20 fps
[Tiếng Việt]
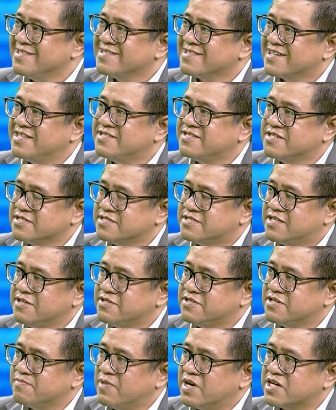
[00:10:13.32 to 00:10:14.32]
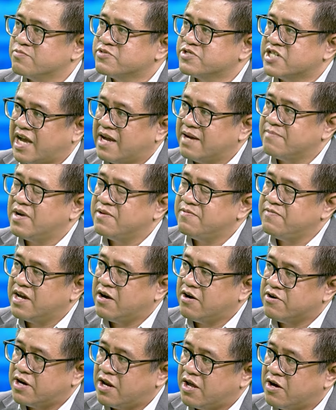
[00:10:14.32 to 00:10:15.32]
cái trường, thị trường bất động sản bởi vì
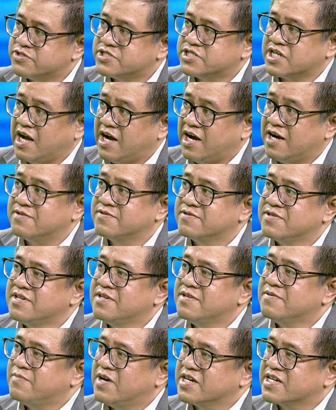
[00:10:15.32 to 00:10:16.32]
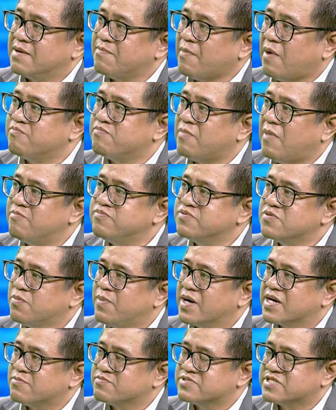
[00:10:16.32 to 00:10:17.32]
họ lo sợ về cái bong bóng của
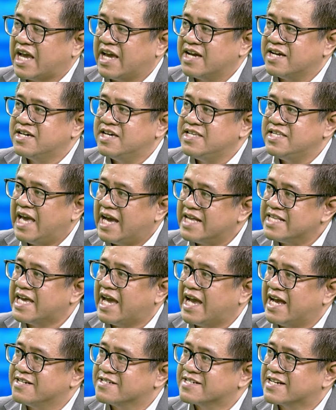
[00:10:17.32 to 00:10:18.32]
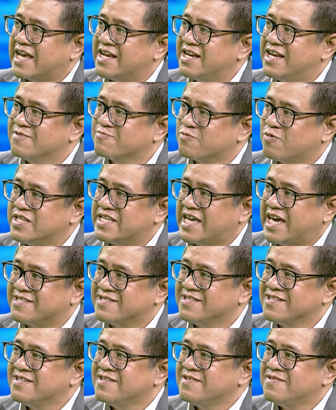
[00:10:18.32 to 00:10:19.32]
bất động sản khi giá nhà được đẩy lên quá nhanh
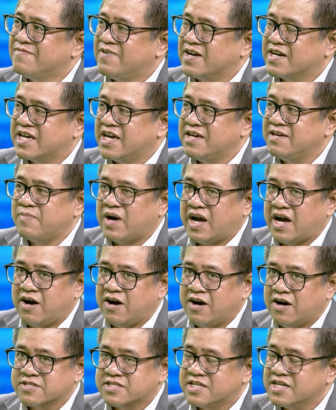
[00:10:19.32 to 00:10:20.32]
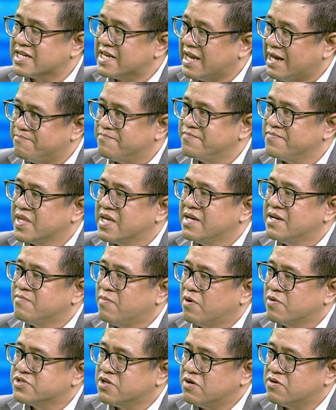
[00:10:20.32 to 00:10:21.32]
và khi mà họ thiết lập
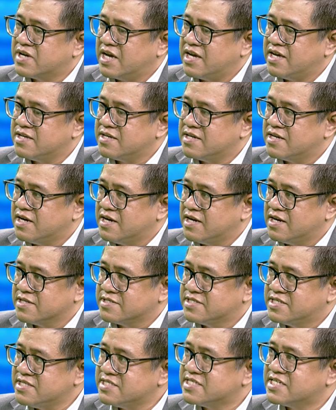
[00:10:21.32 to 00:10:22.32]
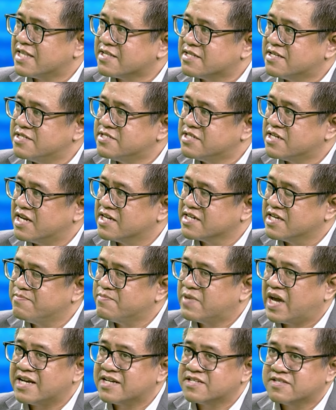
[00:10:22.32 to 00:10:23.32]
một số cái uh, chính sách hết sức là nghiêm
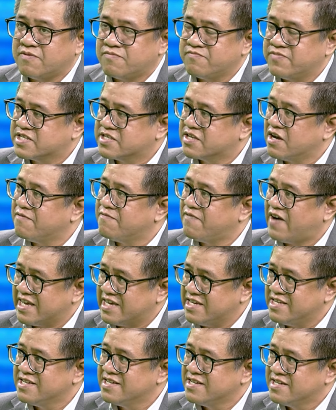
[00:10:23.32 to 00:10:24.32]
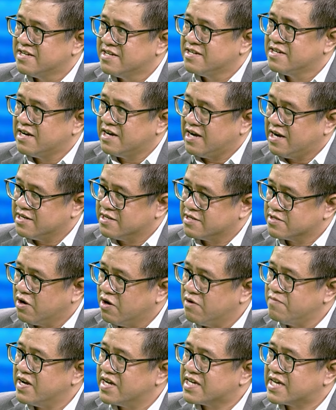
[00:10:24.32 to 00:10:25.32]
khắc trong việc cho vay Ờ,
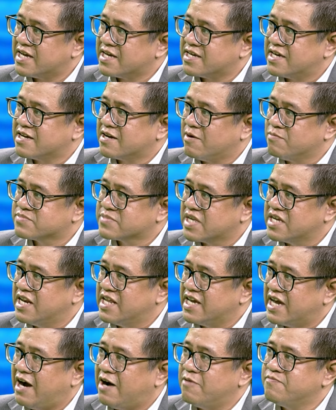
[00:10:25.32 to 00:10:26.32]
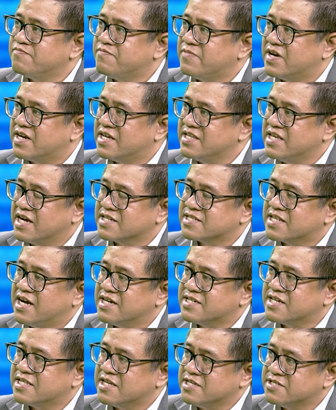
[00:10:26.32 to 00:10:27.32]
đối với các cái công ty địa ốc và nó dẫn tới
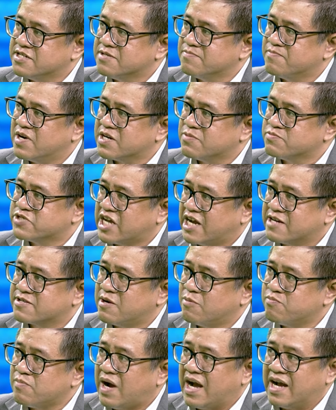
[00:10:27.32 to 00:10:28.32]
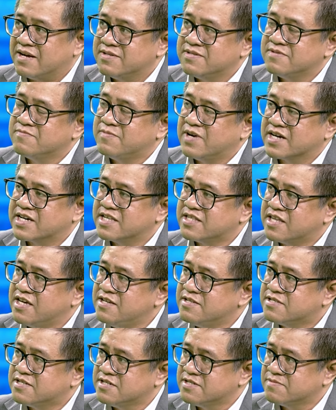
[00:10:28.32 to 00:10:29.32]
cái thị trường bất động sản đóng băng và cái thị
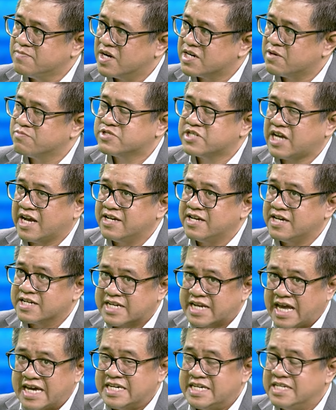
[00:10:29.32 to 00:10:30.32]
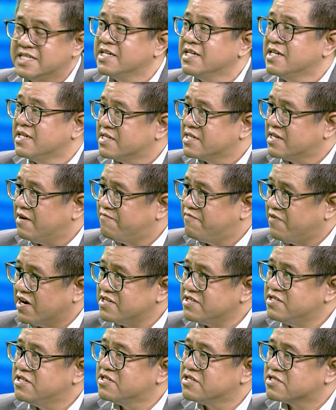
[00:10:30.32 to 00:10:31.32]
trường bất động sản hiện nay nó vẫn
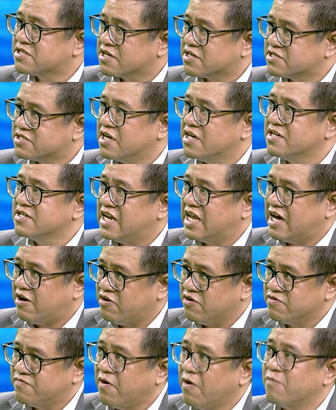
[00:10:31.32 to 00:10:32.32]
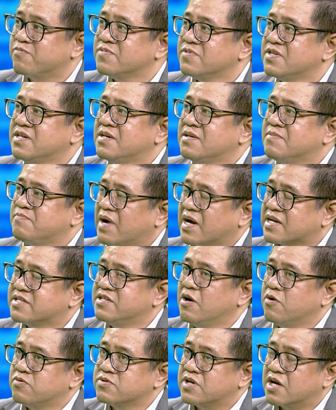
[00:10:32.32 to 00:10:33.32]
chưa thực sự là hồi phục mặc
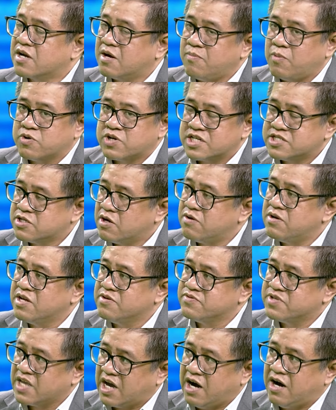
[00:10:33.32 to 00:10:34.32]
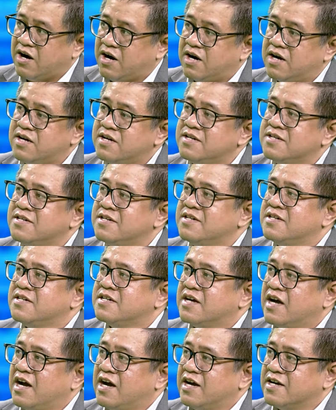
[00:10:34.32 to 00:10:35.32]
dù nó có một cái số liệu nhỏ
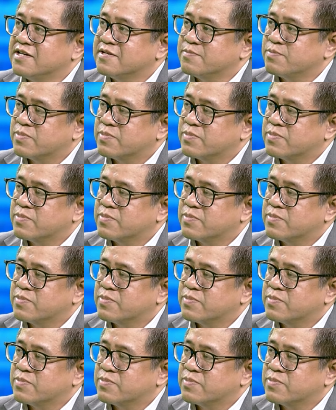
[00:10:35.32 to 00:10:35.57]
à,